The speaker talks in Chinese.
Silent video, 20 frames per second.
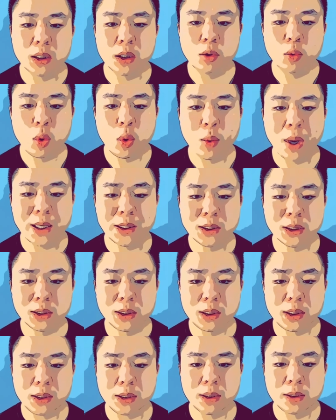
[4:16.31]
和未完成
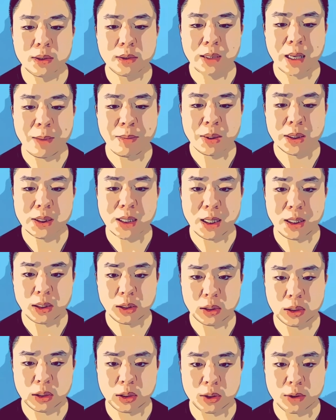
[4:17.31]
体搭配在一
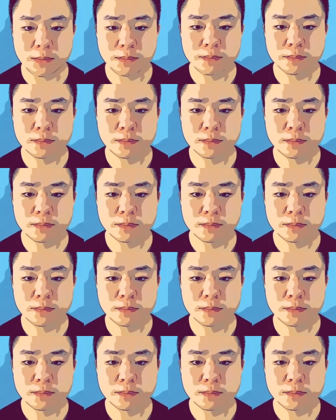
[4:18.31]
起，